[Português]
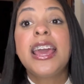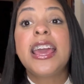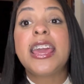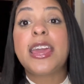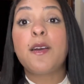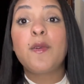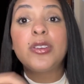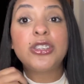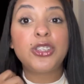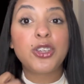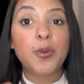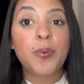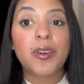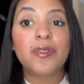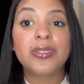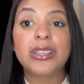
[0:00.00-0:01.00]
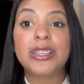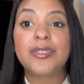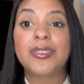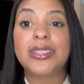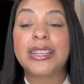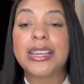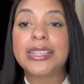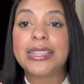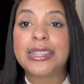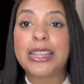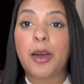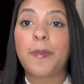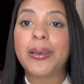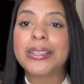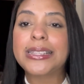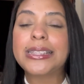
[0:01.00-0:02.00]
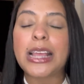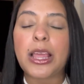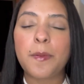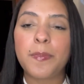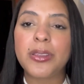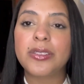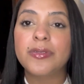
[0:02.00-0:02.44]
Eu indico pra vocês fazerem essa etapa sempre,